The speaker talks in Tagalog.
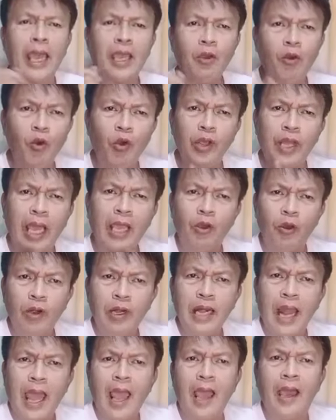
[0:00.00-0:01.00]
gayon
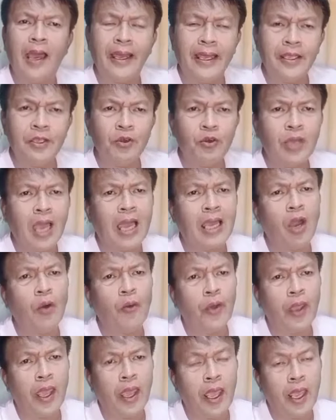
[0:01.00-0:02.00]
gayon lang inyong
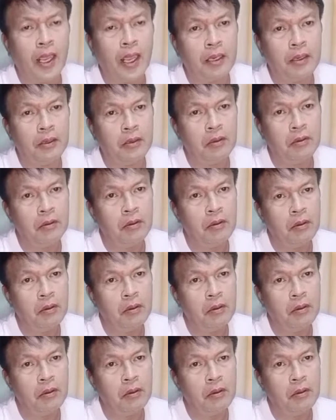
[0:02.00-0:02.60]
gagawin.